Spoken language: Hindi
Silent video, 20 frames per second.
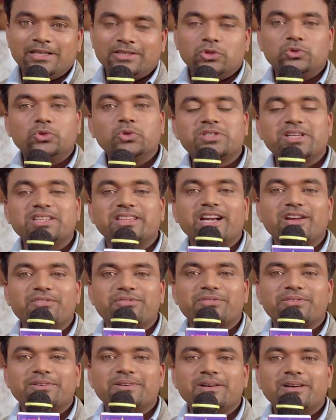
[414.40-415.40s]
तो दूसरी
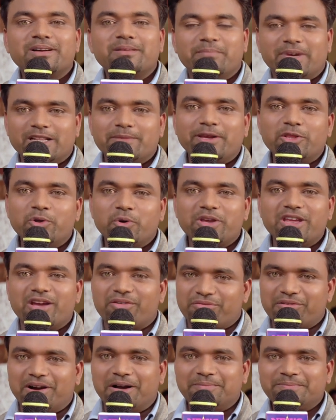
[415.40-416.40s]
तरफ मतभेदों की
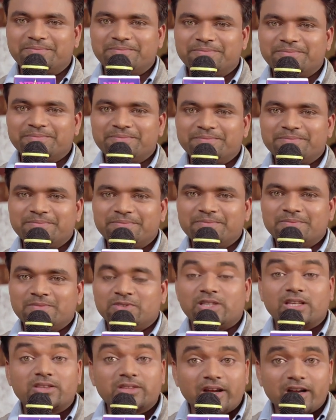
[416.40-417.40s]
अफवाह
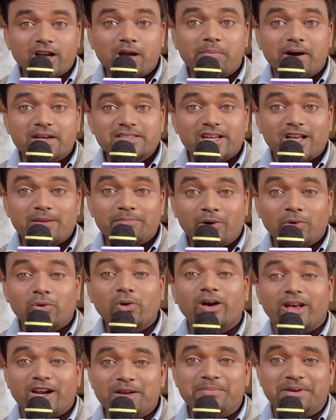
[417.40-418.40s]
सत्ता का बाजार
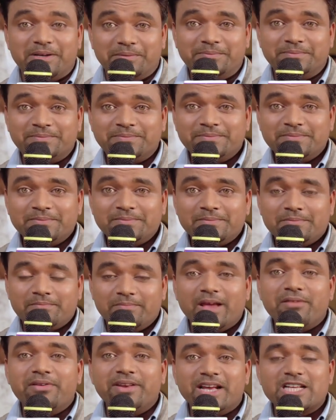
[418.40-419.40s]
बिल्कुल गर्म है
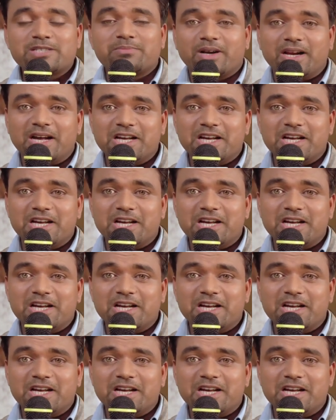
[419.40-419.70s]
मैं विनाश